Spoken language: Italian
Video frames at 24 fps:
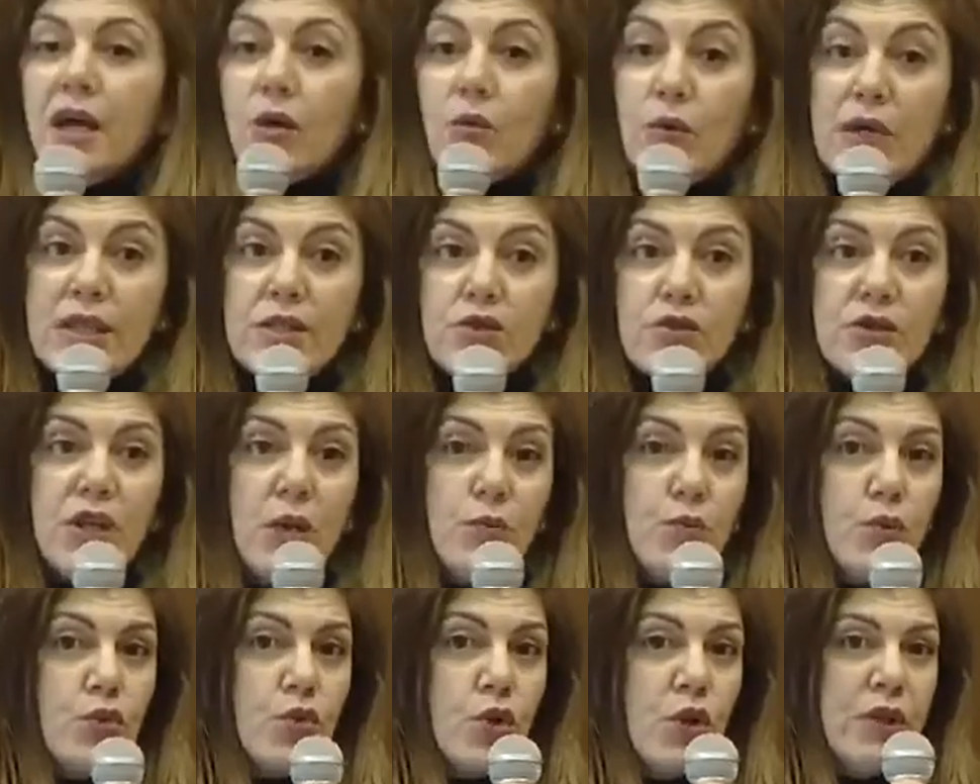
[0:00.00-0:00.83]
Questo
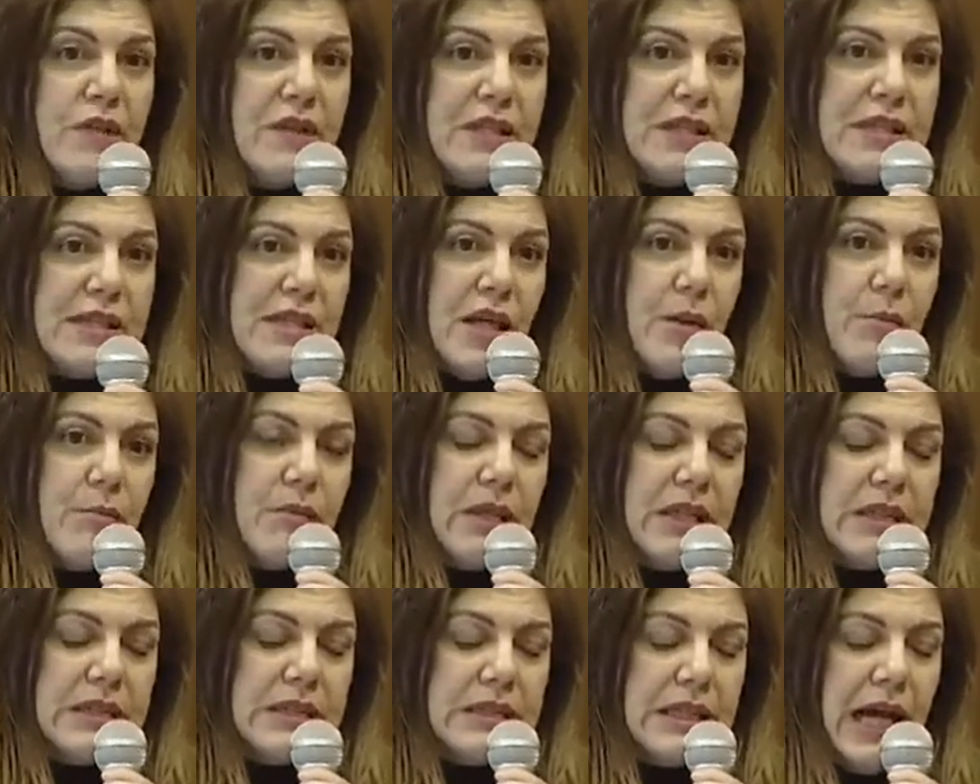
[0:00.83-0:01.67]
dal punto di vista
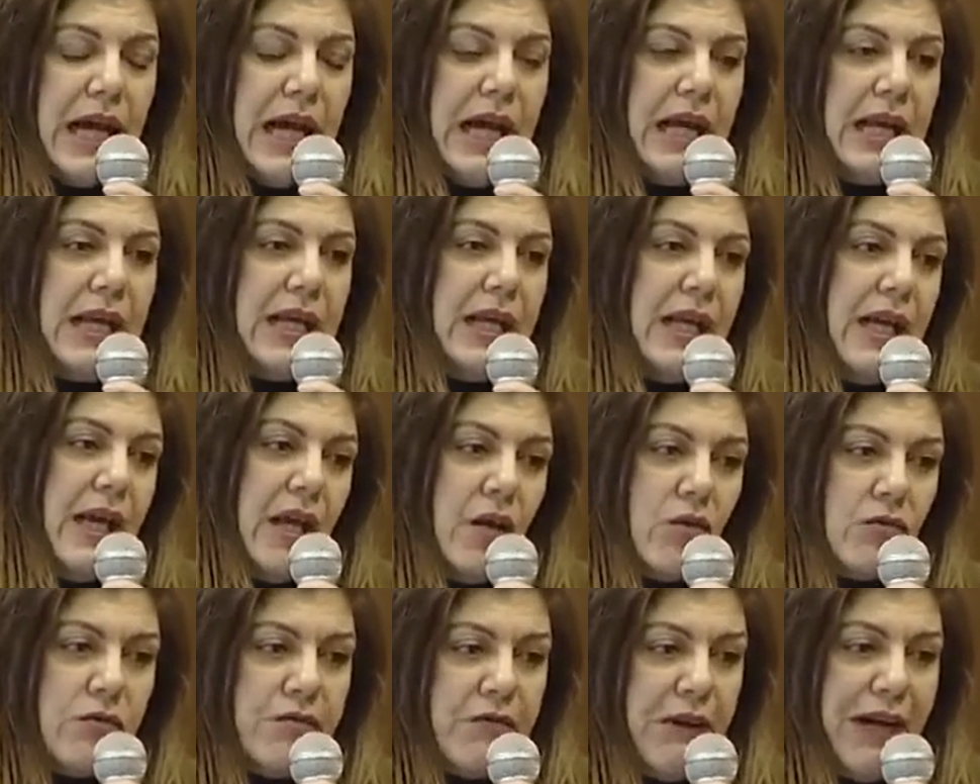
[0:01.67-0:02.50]
ambientale è
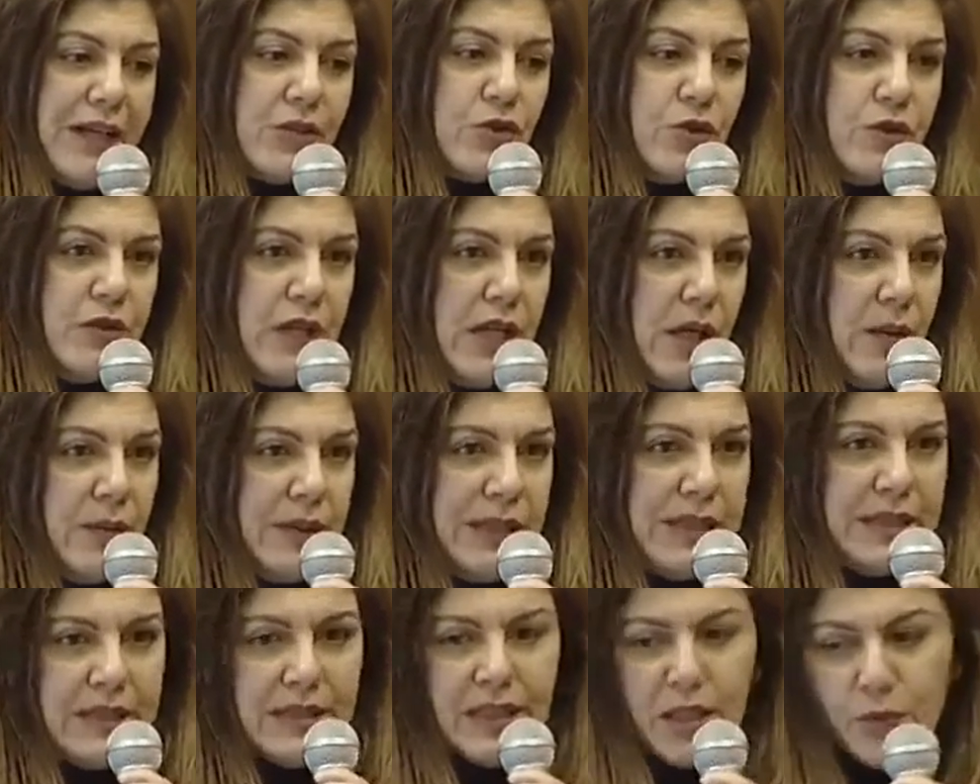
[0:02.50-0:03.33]
un fatto
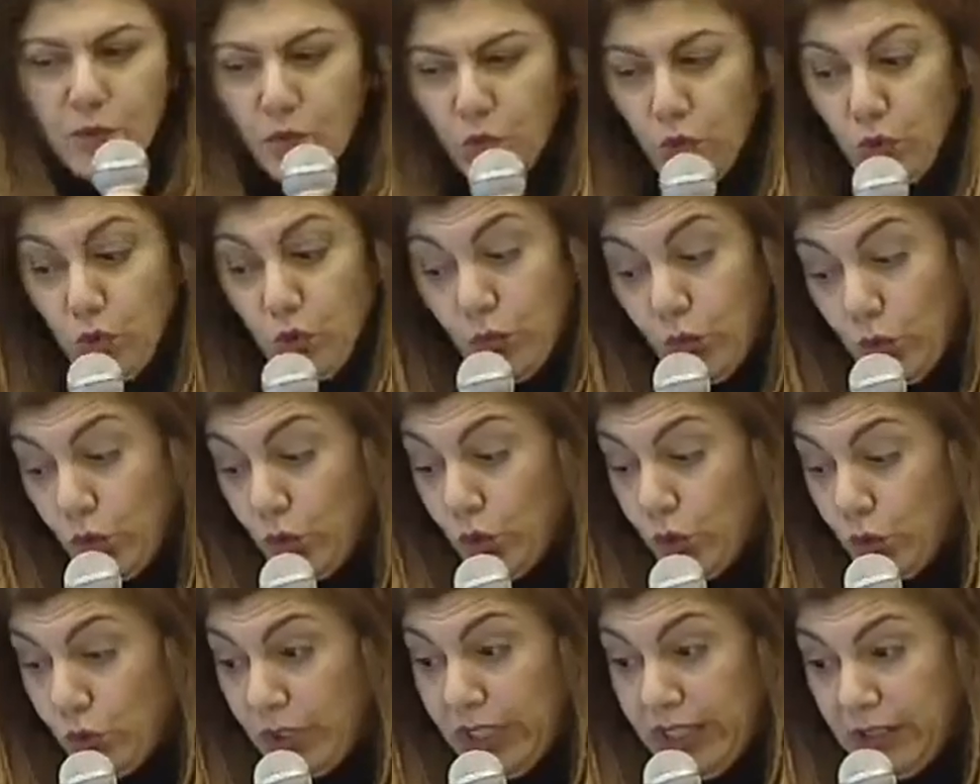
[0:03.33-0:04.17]
veramente molto
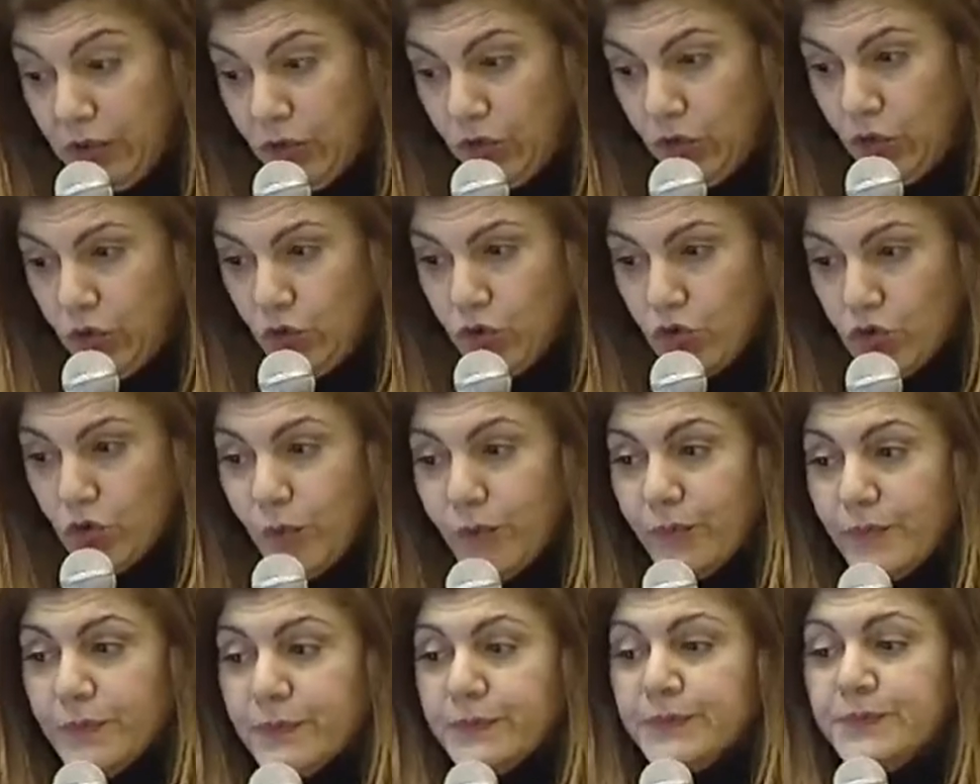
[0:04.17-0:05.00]
molto
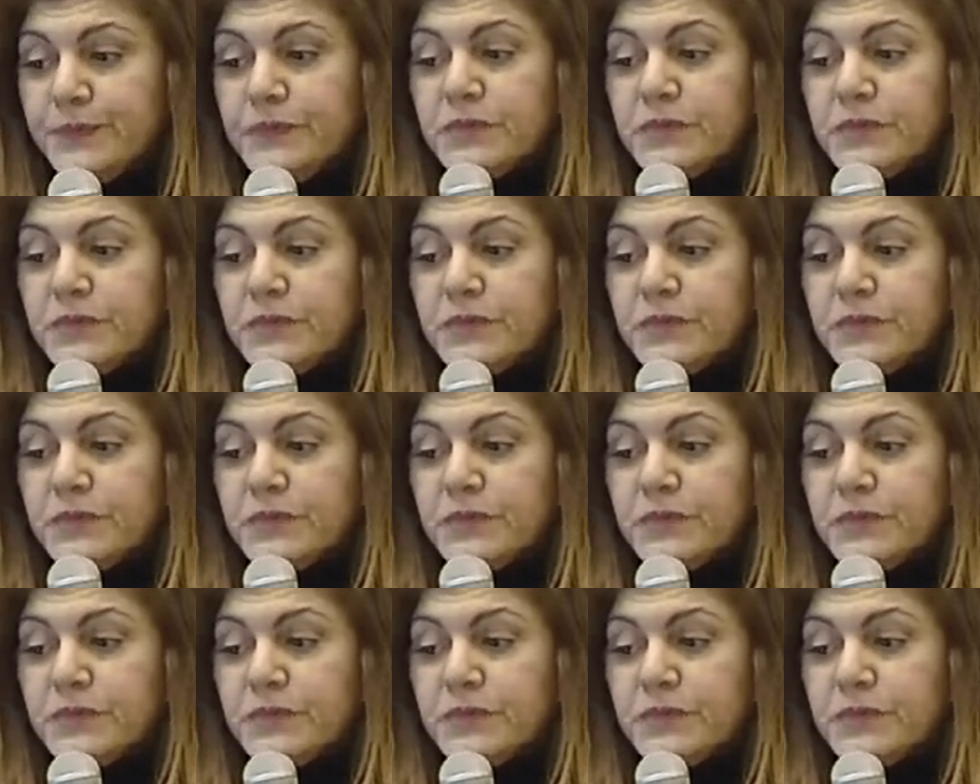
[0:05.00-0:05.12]
dannoso.